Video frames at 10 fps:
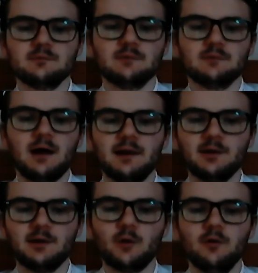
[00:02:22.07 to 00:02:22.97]
alle
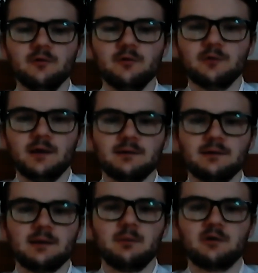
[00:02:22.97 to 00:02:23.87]
krölen, so da kriegt
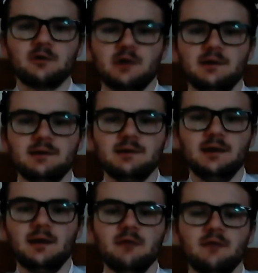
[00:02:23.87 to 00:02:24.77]
man wahrscheinlich jede
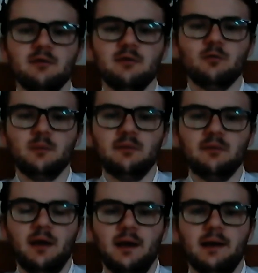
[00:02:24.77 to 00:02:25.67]
Anweisung mit.
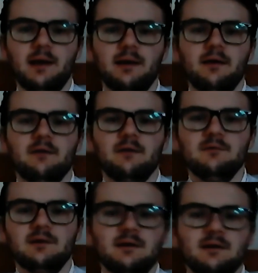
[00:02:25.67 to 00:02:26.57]

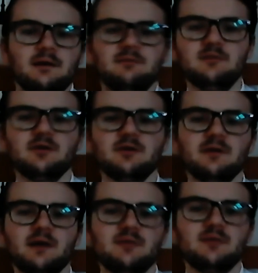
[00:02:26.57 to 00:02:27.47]
Inwiefern hat
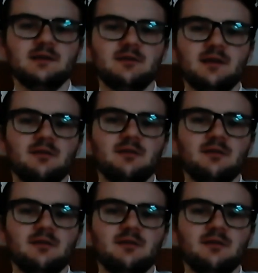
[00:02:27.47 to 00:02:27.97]
sich das jetzt